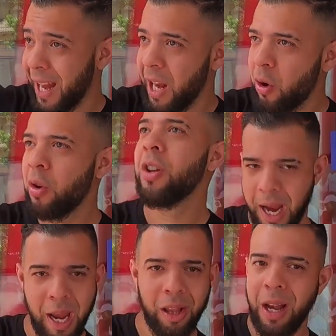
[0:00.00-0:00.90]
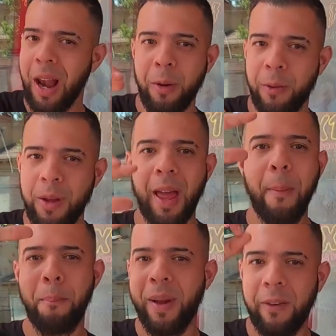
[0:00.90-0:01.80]
Creo que esta es la
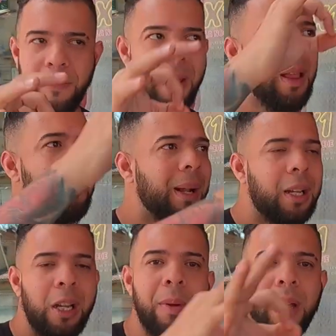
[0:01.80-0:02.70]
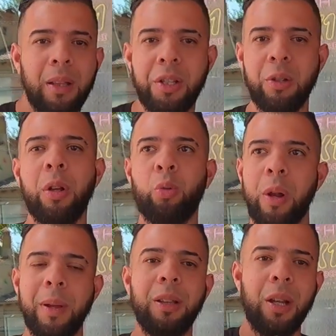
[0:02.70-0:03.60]
bebida perfecta para el clima que está haciendo
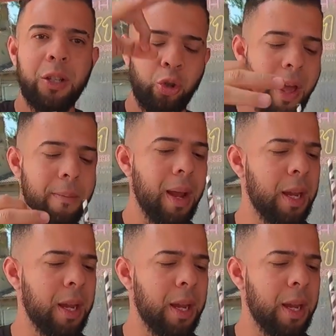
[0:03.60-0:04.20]
actualmente en la Ciudad de